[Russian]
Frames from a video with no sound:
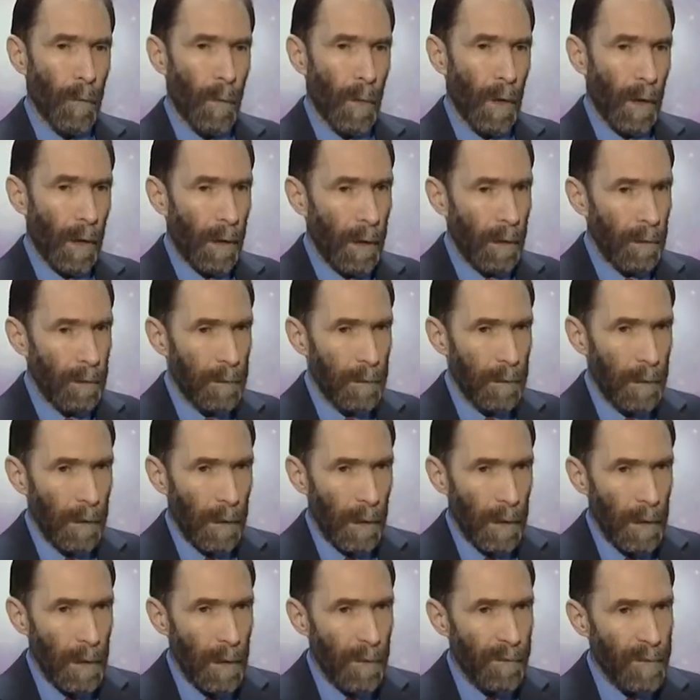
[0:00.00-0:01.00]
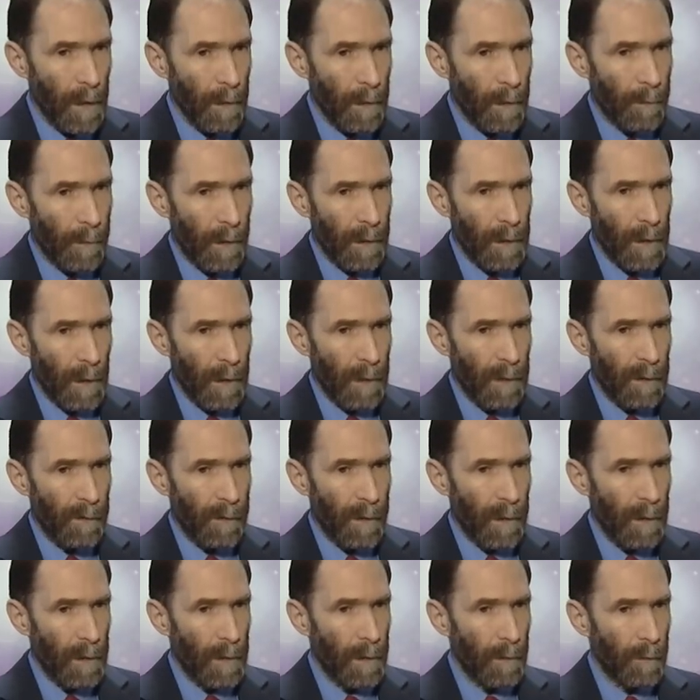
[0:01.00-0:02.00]
это и взаимодействие
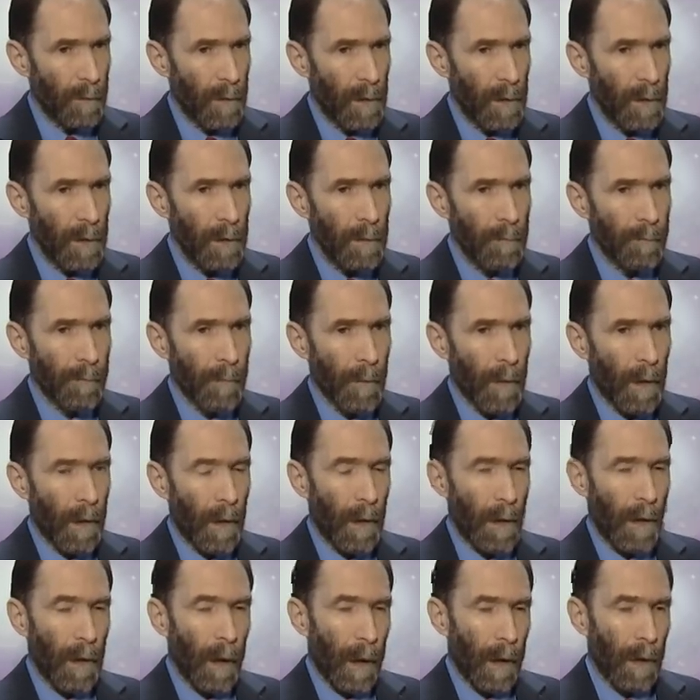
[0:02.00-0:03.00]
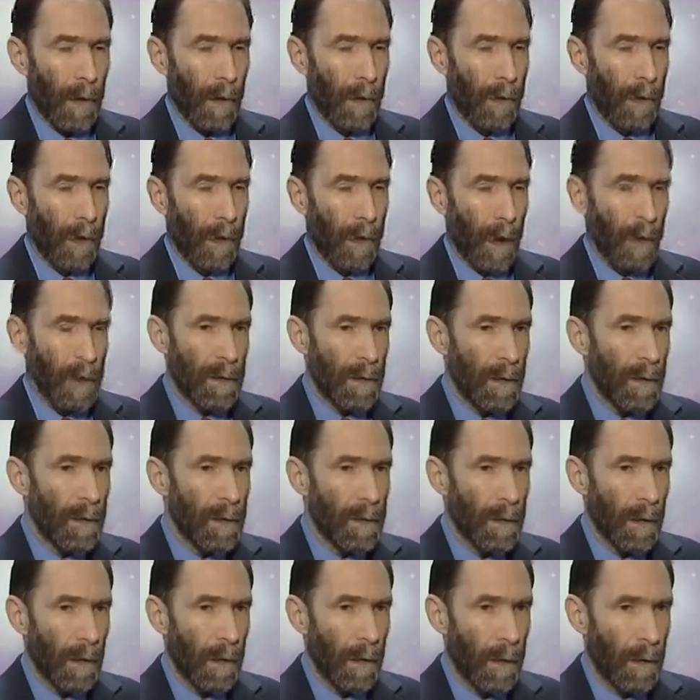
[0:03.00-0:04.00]
Земли как
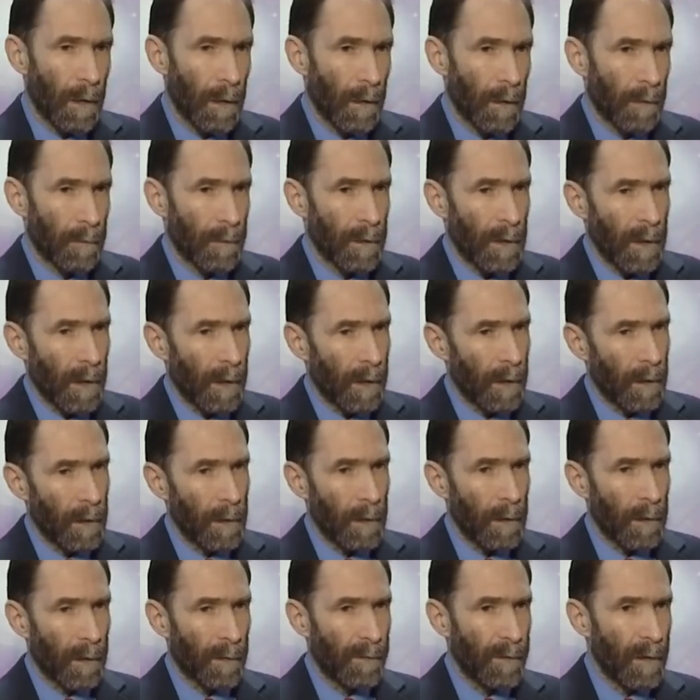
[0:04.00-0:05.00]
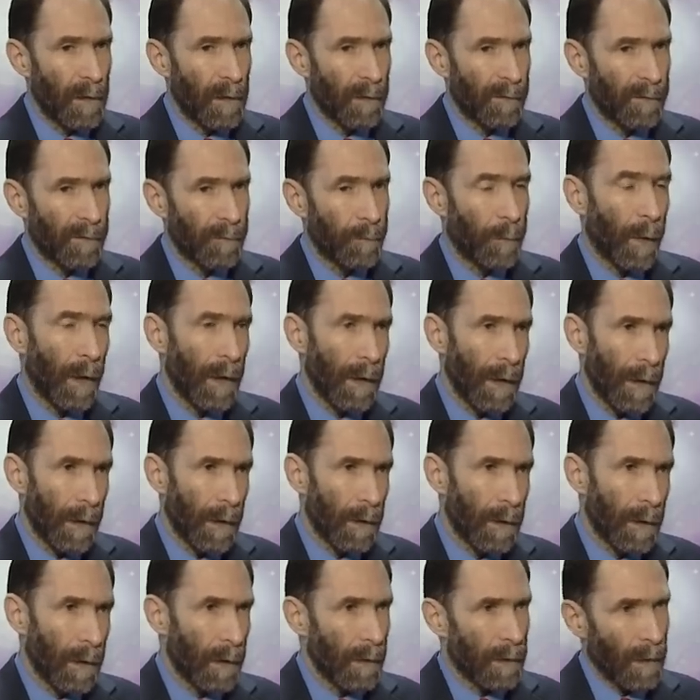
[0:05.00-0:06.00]
носителя тех или иных видов полей,
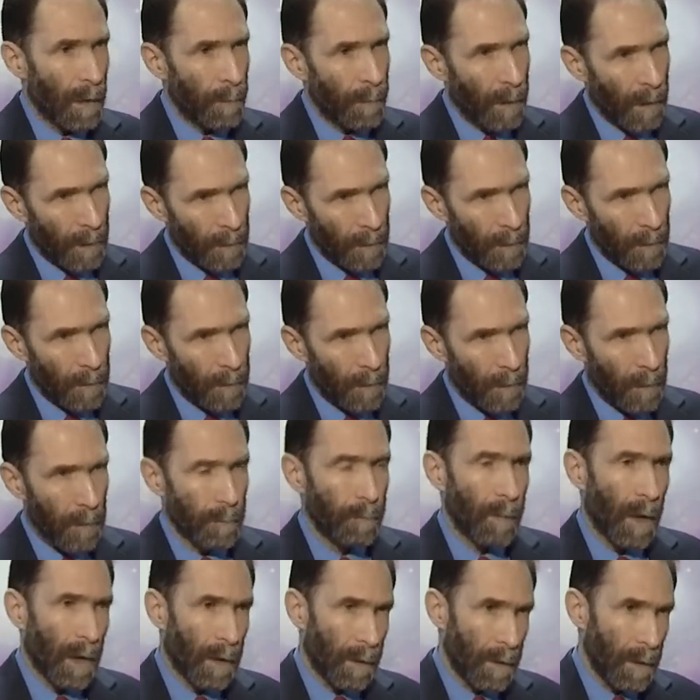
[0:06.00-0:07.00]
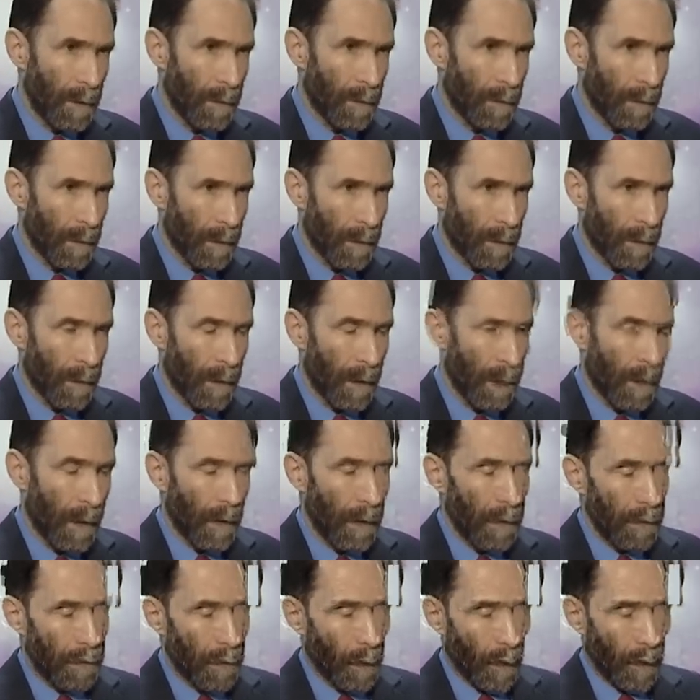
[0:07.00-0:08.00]
электромагнитных, магнитных,
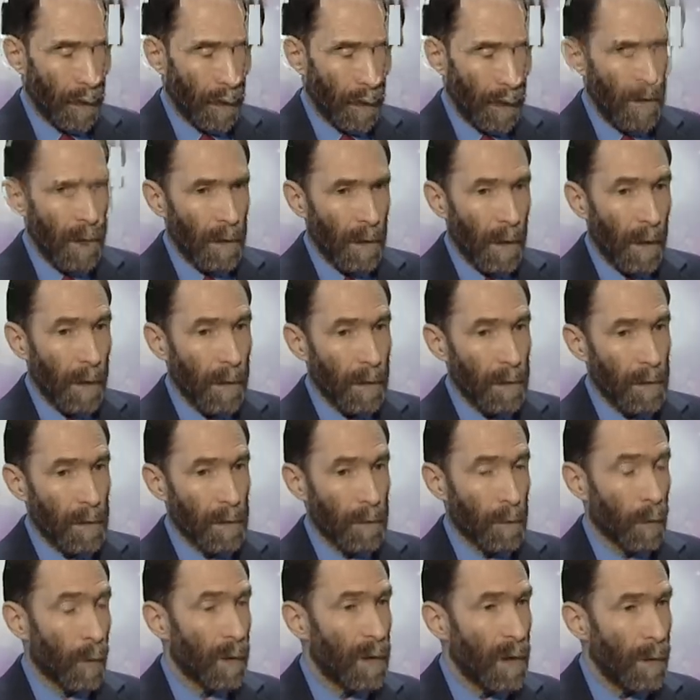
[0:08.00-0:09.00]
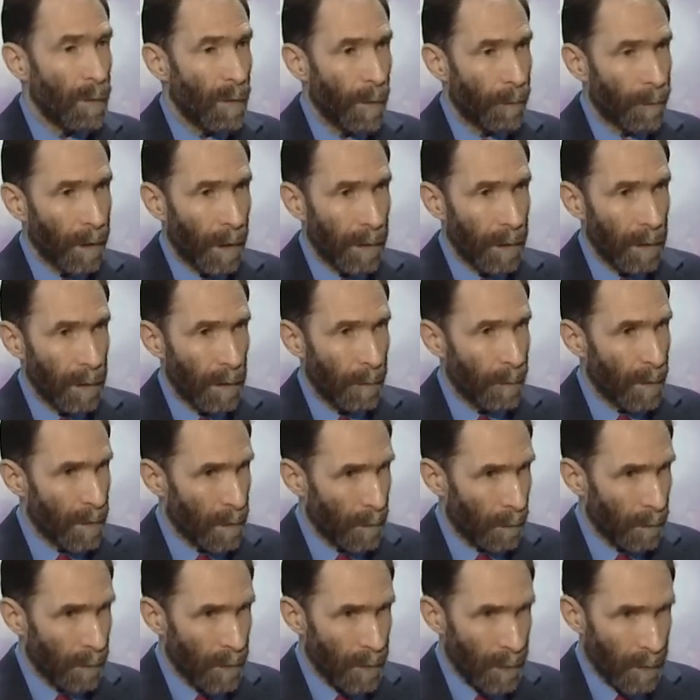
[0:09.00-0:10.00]
и других, с другими планетами
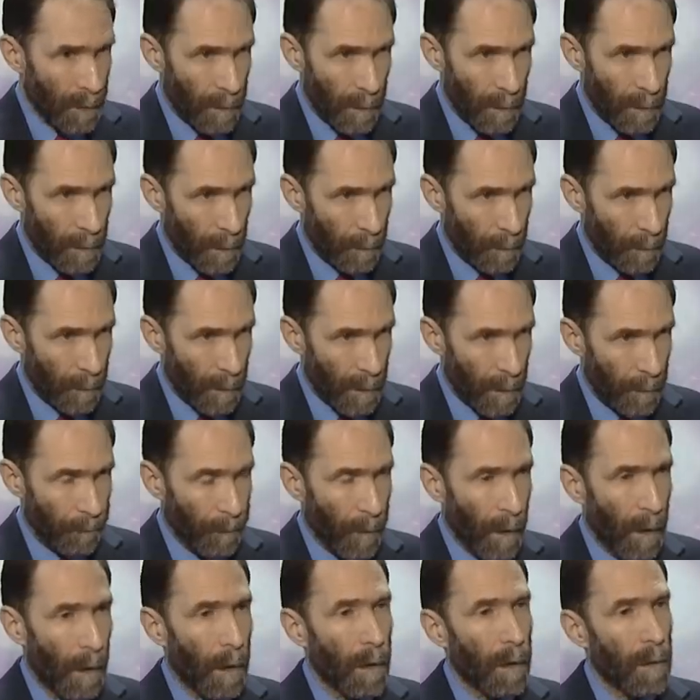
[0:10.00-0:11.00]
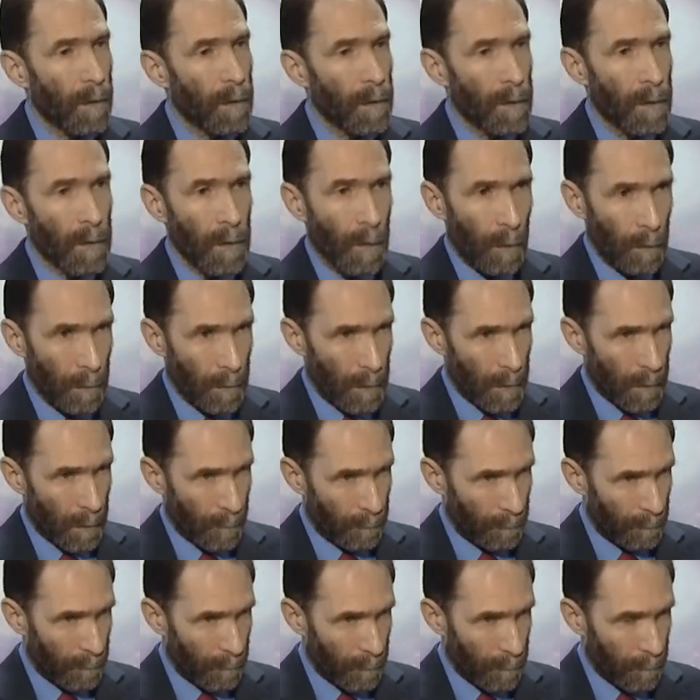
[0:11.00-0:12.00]
Солнечной системы, с
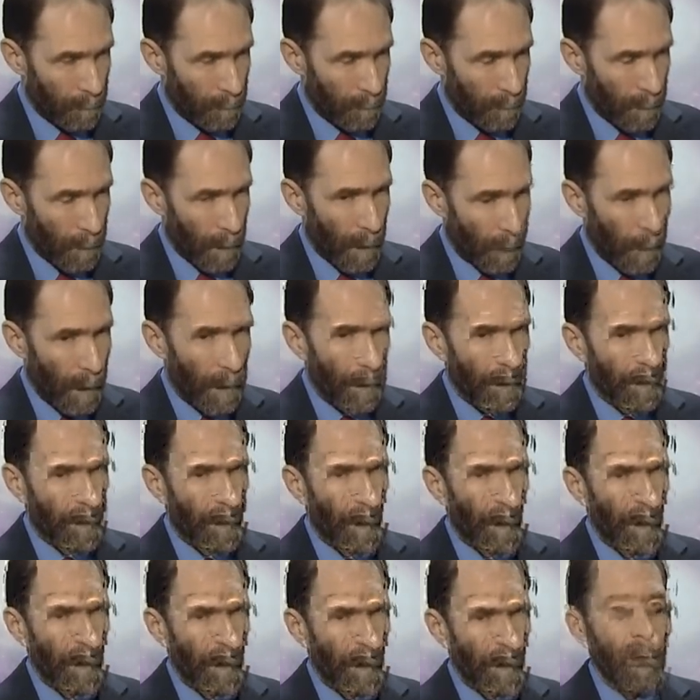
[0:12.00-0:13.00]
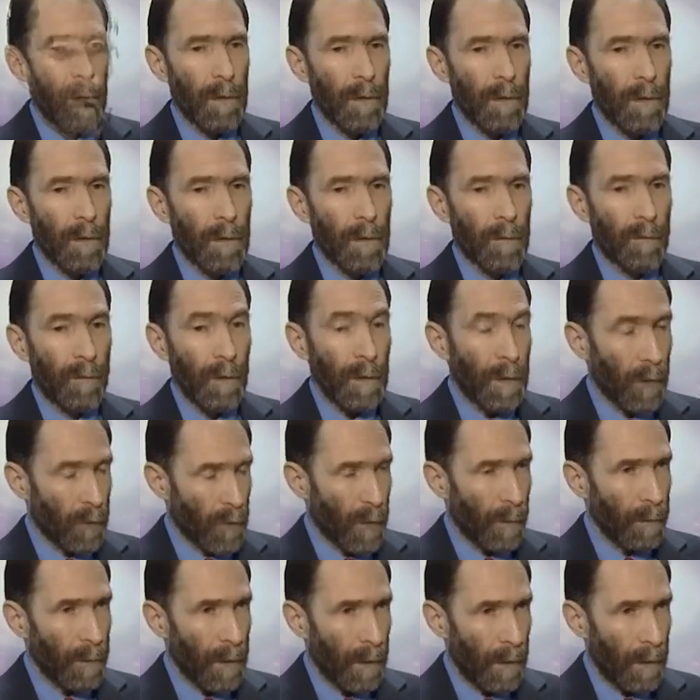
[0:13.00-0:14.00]
Солнцем. То есть вот о
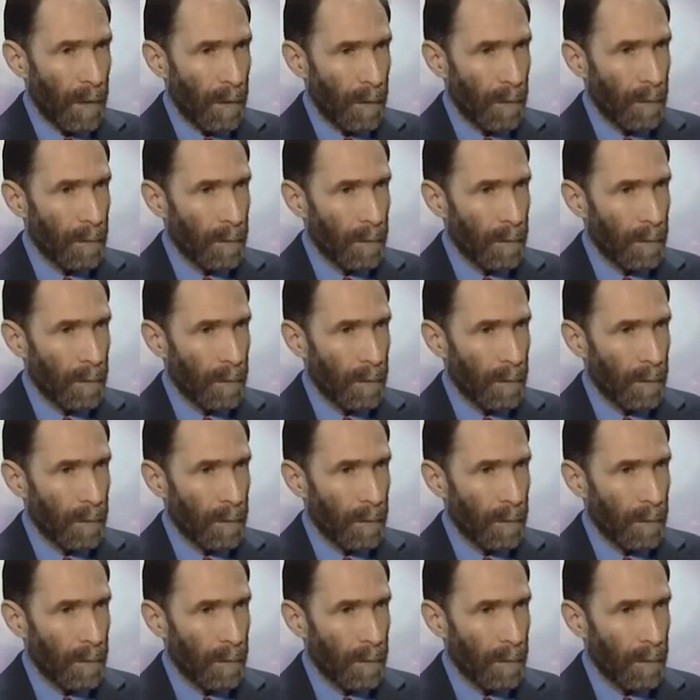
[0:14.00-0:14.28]
чем я